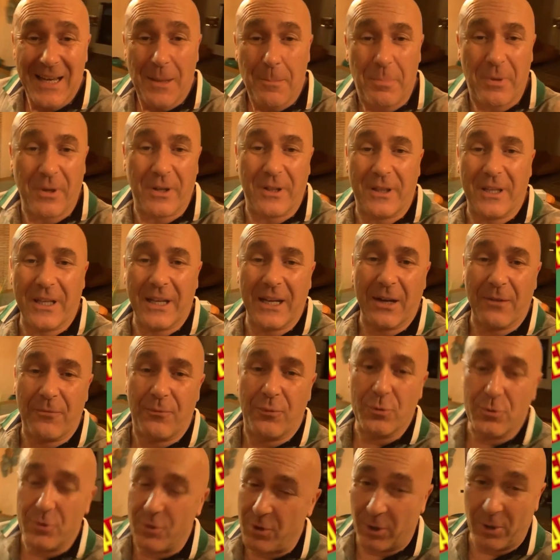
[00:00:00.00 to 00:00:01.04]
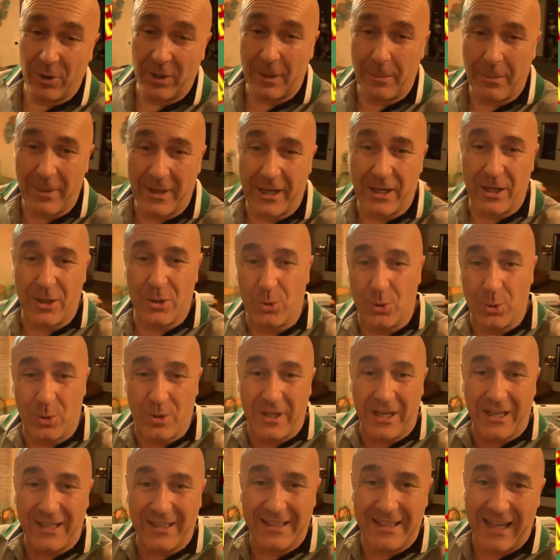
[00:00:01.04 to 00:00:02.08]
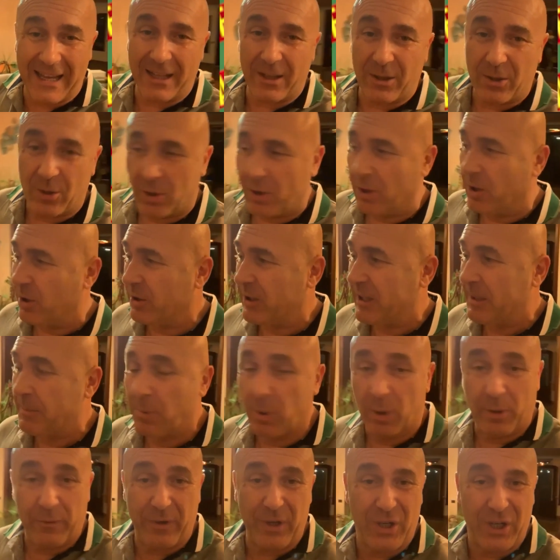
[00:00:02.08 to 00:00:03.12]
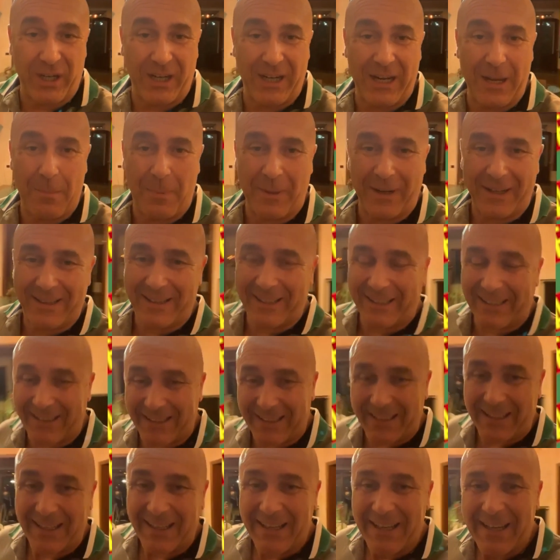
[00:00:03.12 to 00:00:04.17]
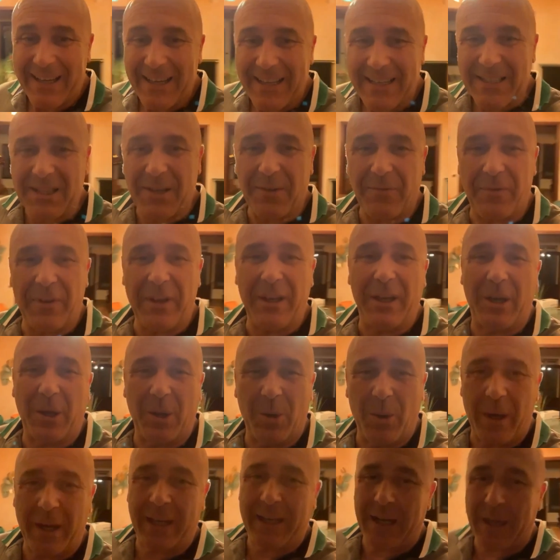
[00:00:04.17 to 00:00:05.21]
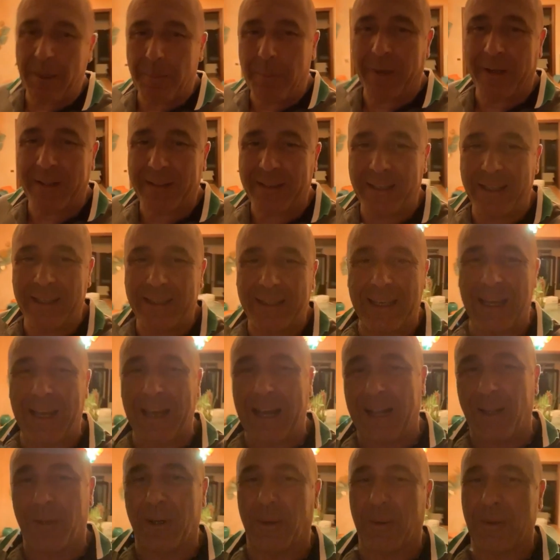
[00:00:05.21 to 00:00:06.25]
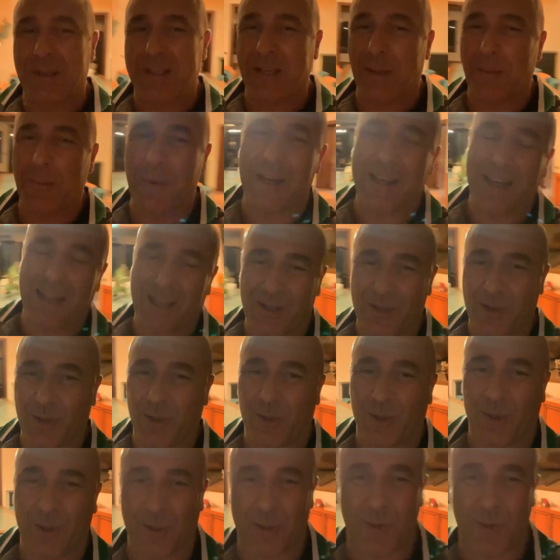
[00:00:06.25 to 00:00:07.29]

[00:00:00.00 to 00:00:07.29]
per dire funzionano nella maniera giusta intendo devono vincere le partite, se vincono anche le partite allora queste maglie sono